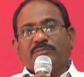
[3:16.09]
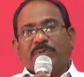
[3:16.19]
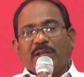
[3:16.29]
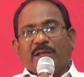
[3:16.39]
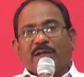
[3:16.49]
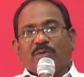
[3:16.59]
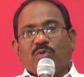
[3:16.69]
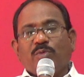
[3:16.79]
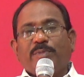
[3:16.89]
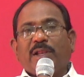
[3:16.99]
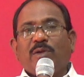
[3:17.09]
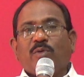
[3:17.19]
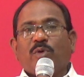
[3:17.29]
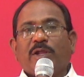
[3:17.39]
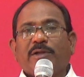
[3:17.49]
మన కుటుంబాల్లో
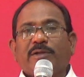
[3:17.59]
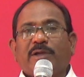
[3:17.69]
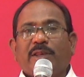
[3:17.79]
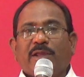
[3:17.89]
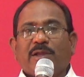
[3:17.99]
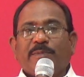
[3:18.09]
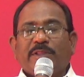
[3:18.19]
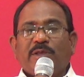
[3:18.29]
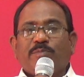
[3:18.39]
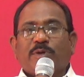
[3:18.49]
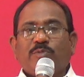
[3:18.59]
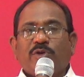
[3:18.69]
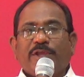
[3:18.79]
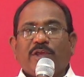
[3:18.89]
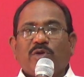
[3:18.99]
కూడా అనేక మంది
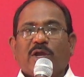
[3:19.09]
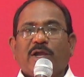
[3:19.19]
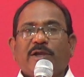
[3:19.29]
ప్రభుని ఎరుగక